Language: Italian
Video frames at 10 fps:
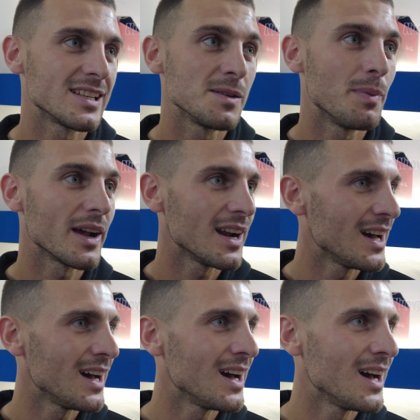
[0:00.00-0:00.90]
si
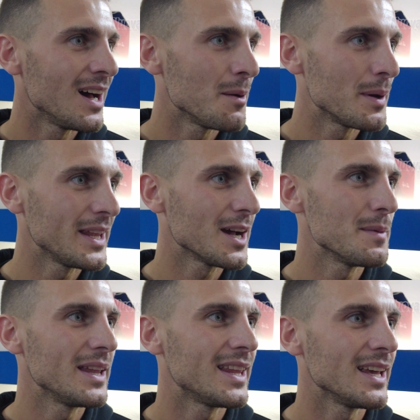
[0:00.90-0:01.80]
parla
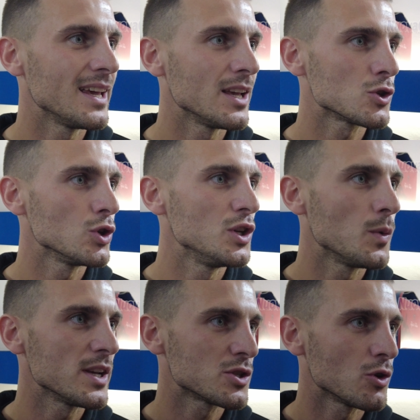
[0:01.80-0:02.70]
praticamente solo di
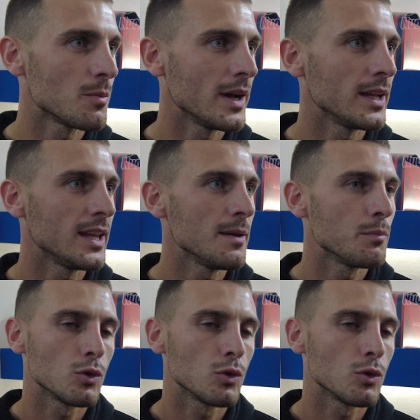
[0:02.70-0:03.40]
questo ormai da tempo,